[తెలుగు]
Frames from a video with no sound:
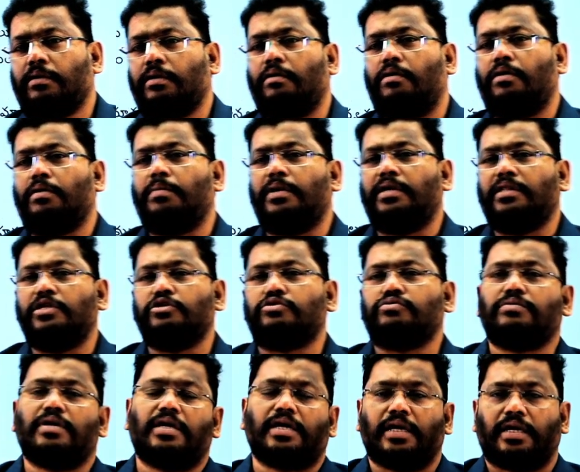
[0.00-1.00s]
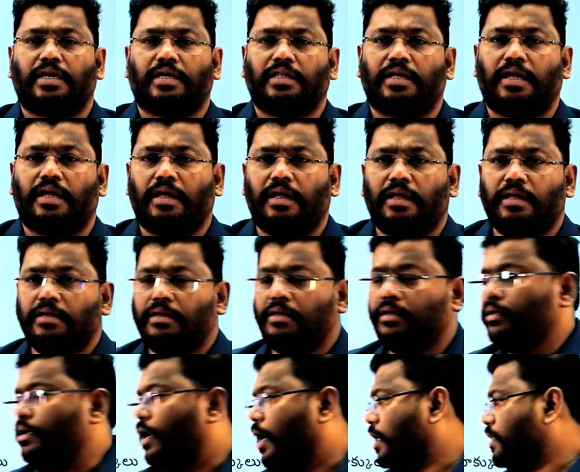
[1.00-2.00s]
గవర్నమెంట్ తీసుకున్నట్టే కదా
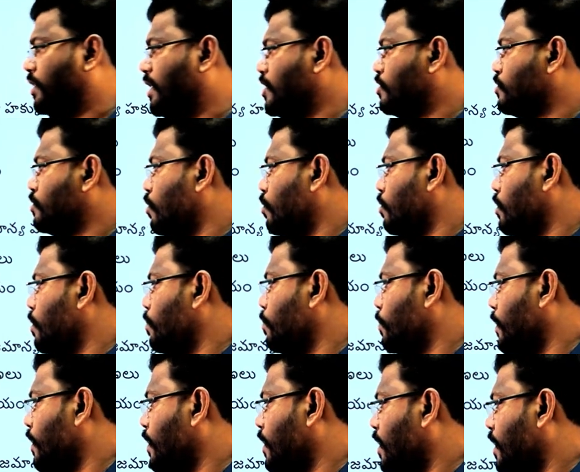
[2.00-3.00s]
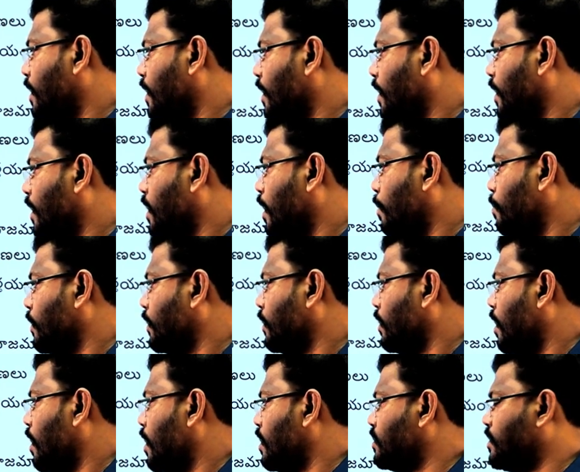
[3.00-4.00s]
ఆ తీసుకోవడం పేరేంటి
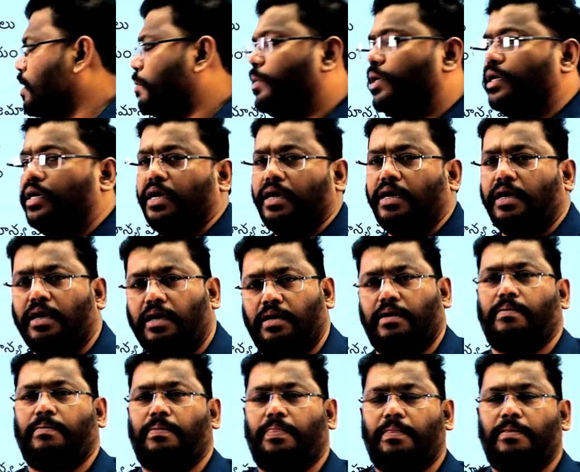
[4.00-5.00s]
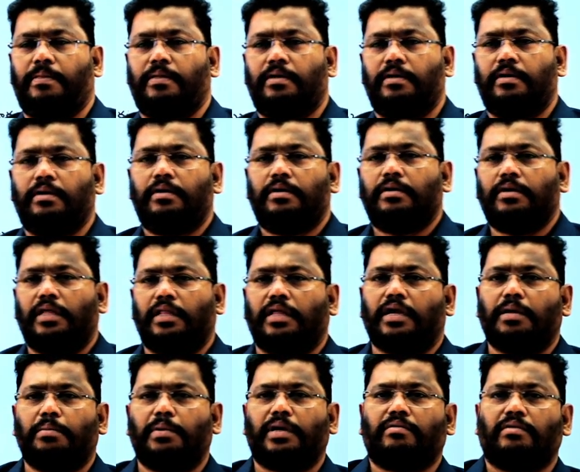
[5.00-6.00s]
కమతాల సమీకరణ
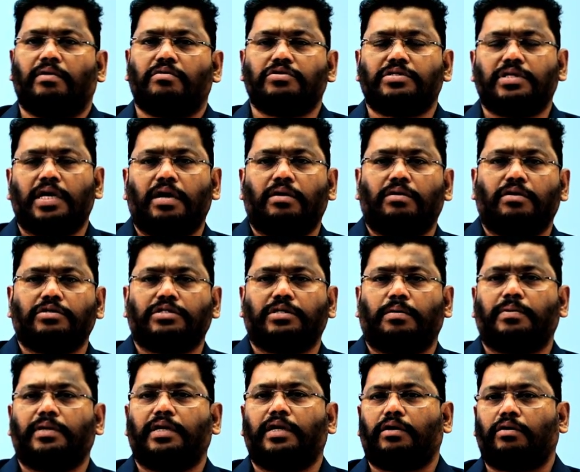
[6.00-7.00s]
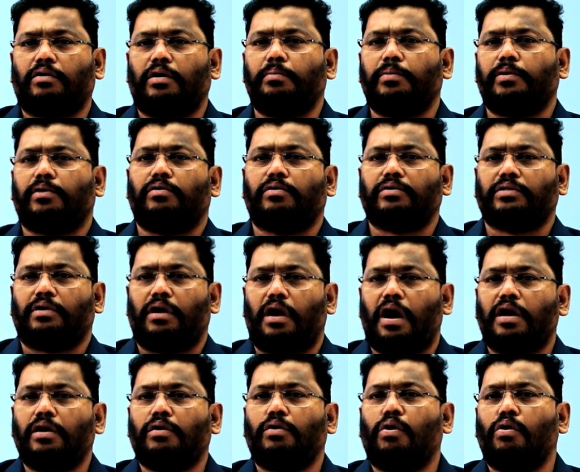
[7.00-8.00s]
ఎందుకంటే మనకు వ్యవసాయంలో సపరేట్ టాపిక్ ఉంటుంది
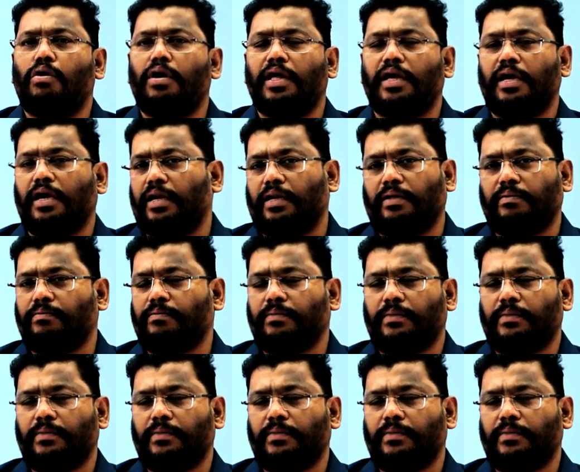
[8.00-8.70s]
ల్యాండ్ హోల్డింగ్ అని